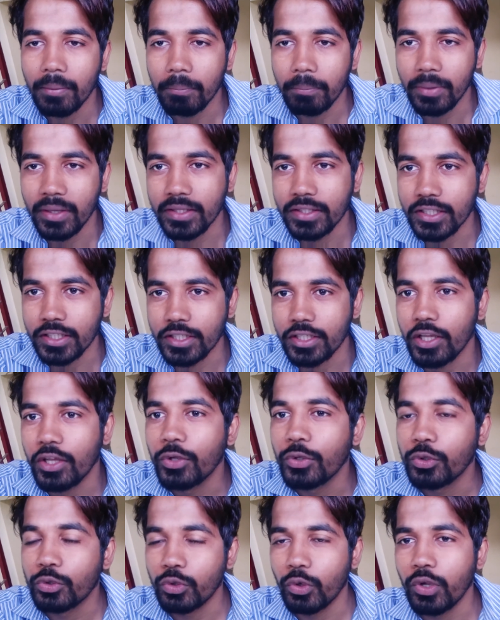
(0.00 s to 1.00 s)
பேஜஸ்
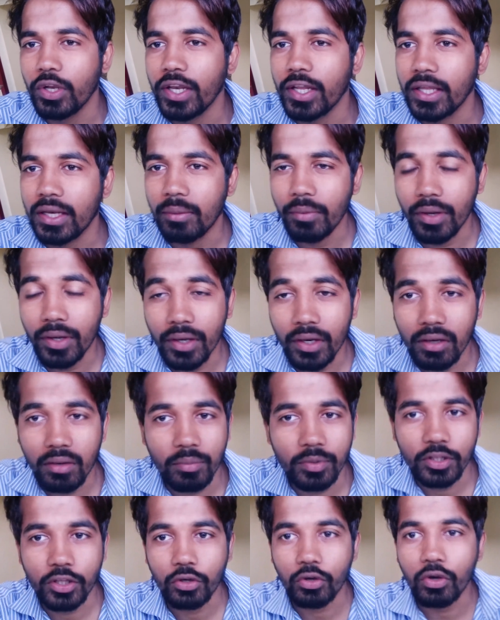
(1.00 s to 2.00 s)
ஸோ இன்றைக்கி நம்ம என்னென்ன
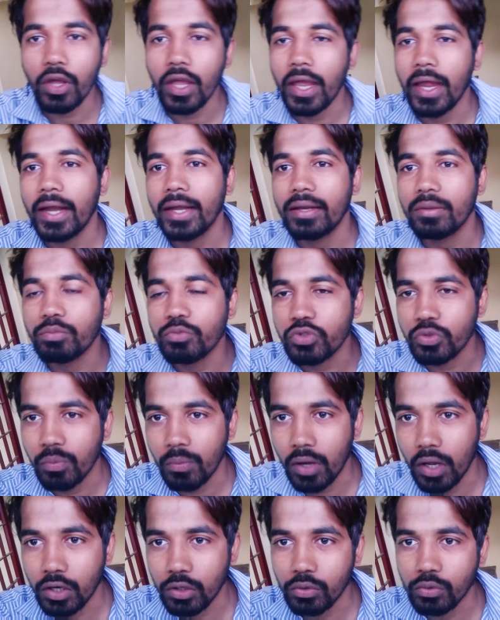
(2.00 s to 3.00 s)
பார்த்துருக்கோம் ஆட்டம்ஸ்
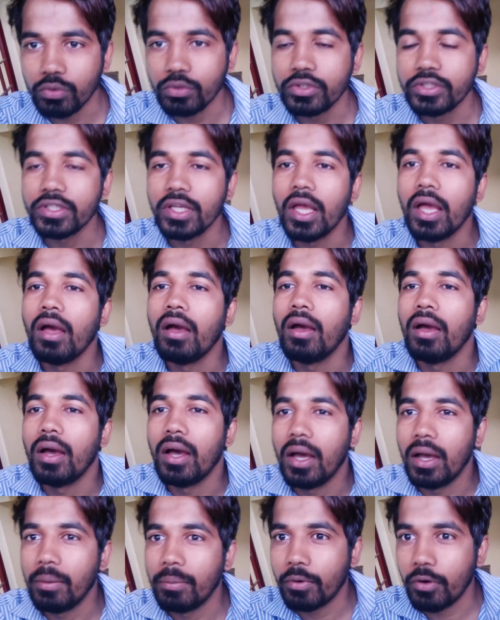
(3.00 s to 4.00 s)
மாலிகூல்ஸ்
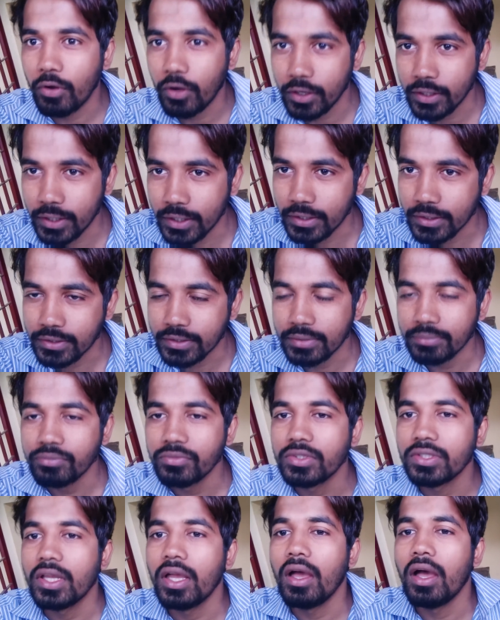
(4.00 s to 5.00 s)
அப்புறம்
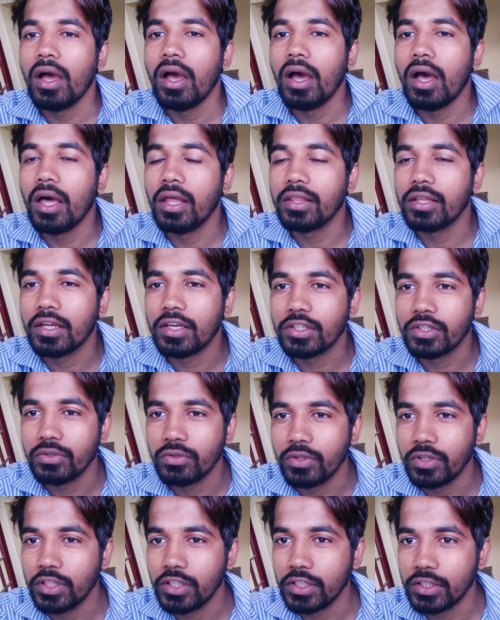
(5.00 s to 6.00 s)
ஆர்கனிசம்ஸ் அதுக்கடுத்தது
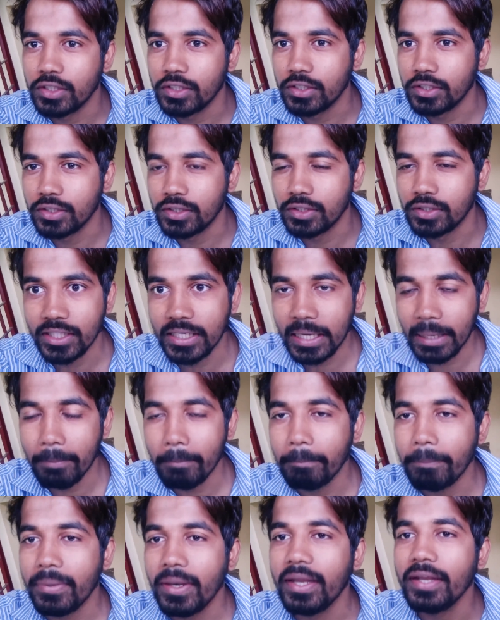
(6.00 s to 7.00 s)
வந்து
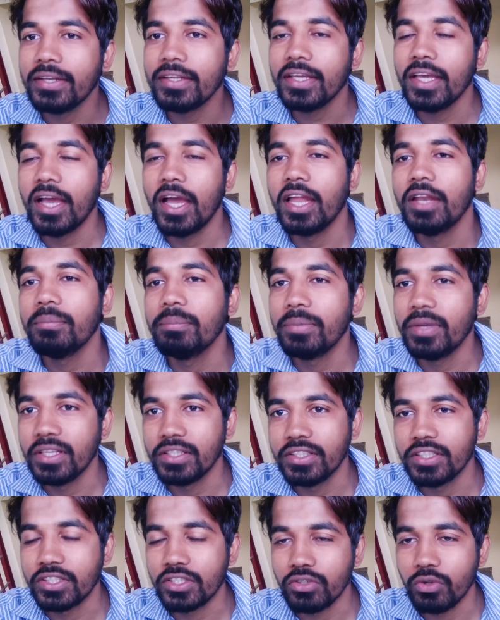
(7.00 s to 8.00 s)
டெம்ப்ளேட் அண்ட்
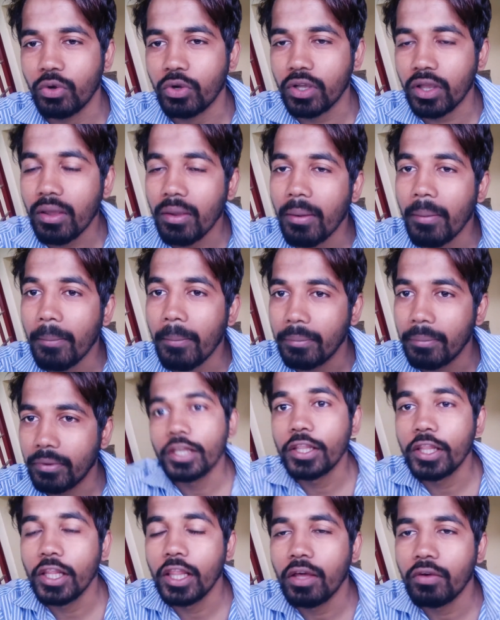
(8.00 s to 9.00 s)
பேஜஸ் ஓகே
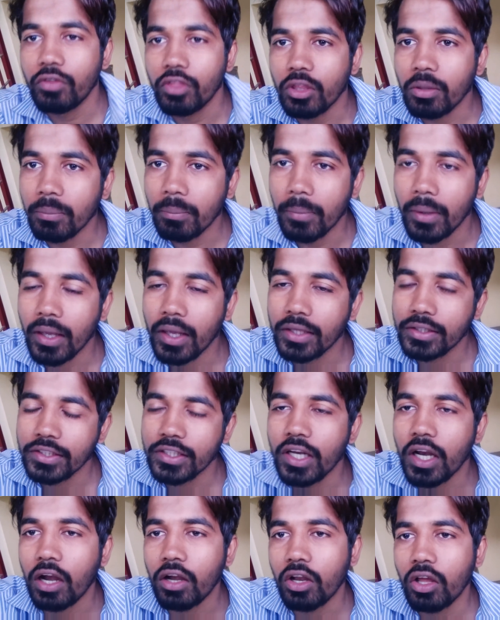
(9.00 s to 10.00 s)
இதுதான் வந்து
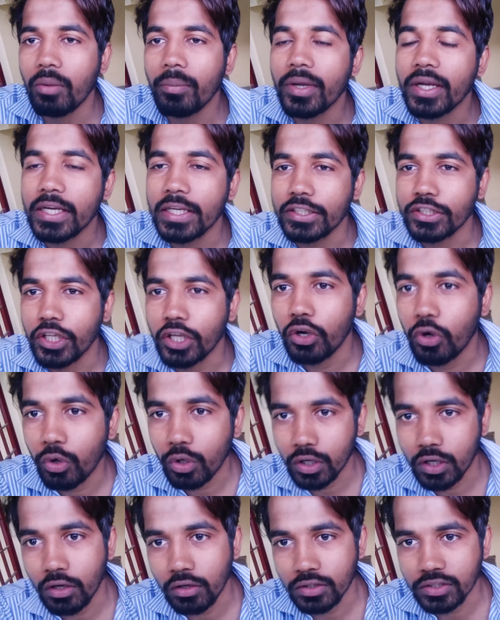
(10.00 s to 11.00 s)
மேஜர் அட்டாமிக் டிசைனோட
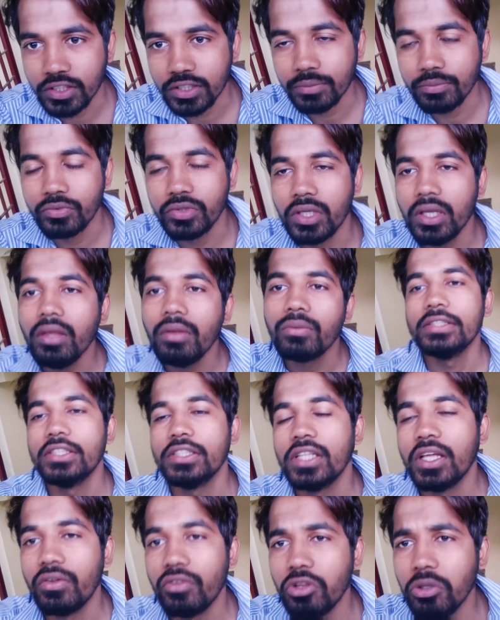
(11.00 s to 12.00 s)
கான்செப்ட்ஸு
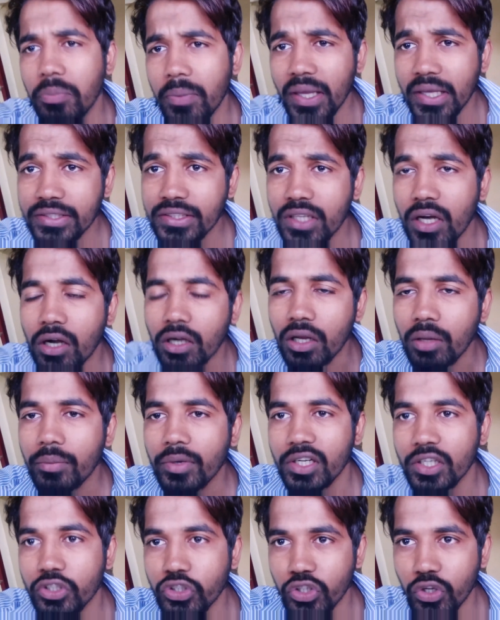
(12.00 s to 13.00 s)
இதுதான் வந்து மேஜர்
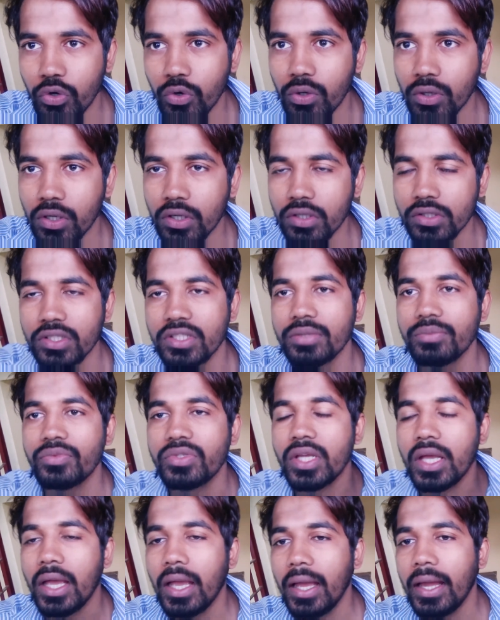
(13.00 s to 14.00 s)
அட்டாமிக் டிசைனோட
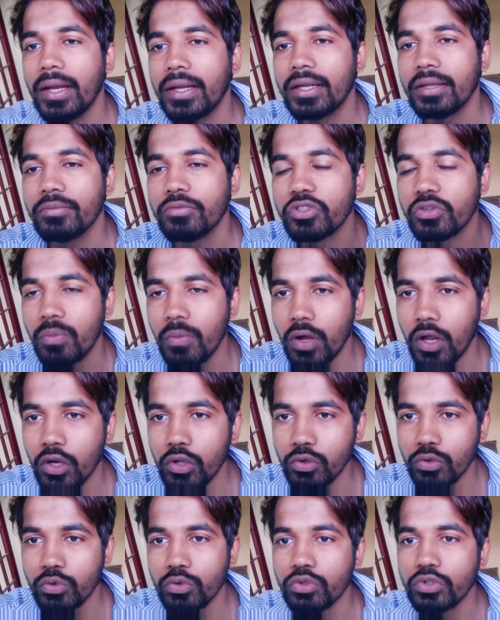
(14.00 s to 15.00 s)
கான்செப்ட்ஸ் ஆட்டம்ஸ்
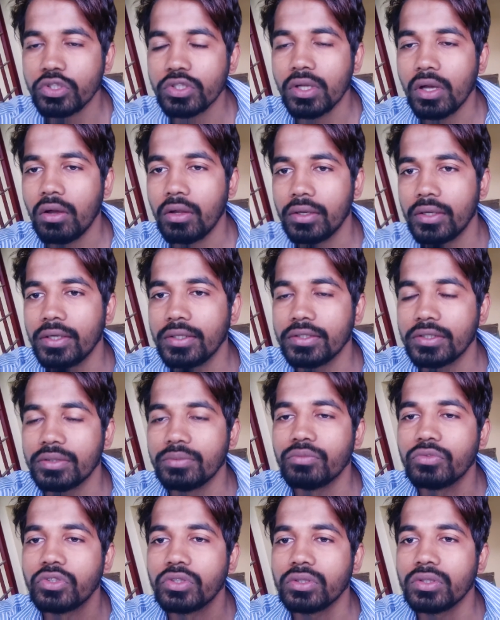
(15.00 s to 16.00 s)
மாலிகூல்ஸ்
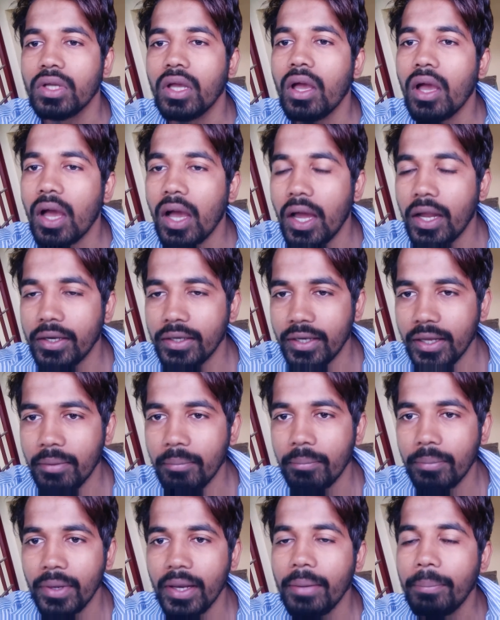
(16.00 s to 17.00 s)
ஆர்கனிசம்ஸ் அண்ட்
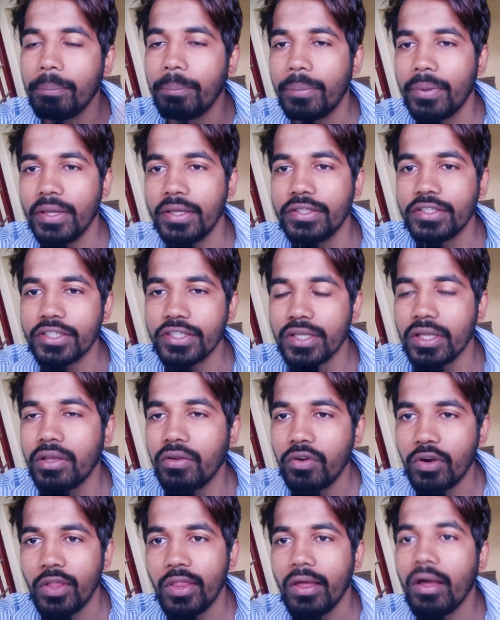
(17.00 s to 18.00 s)
டெம்ப்ளேட் பேஜஸ்
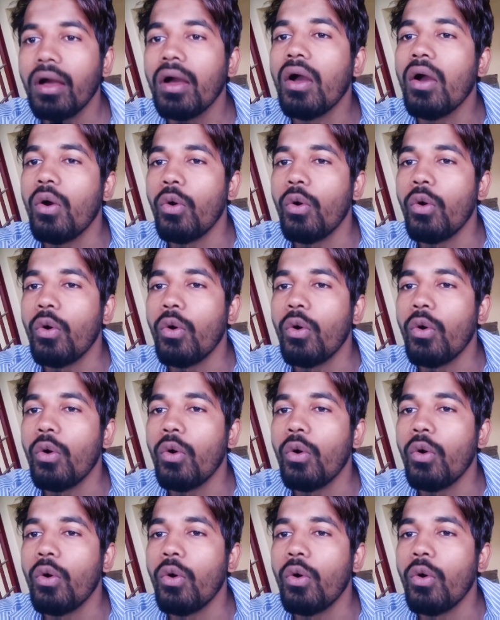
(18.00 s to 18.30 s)
இவ்வளோதான்